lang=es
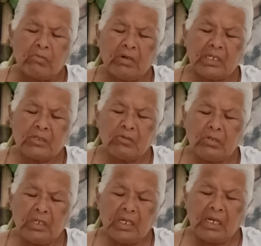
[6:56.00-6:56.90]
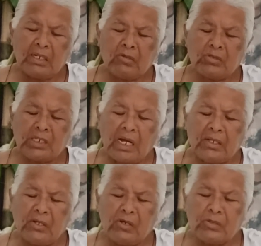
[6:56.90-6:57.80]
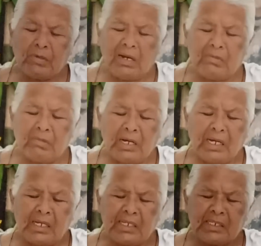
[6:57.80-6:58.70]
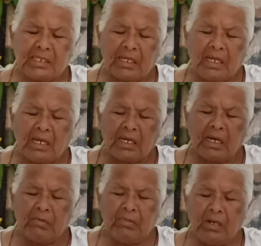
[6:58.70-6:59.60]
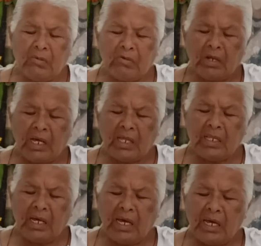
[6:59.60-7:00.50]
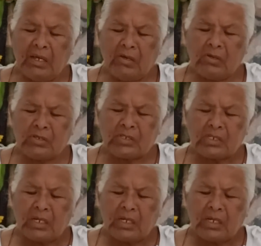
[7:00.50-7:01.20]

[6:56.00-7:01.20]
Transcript: pues un día en tus atrios vale más que mil fuera de ellos,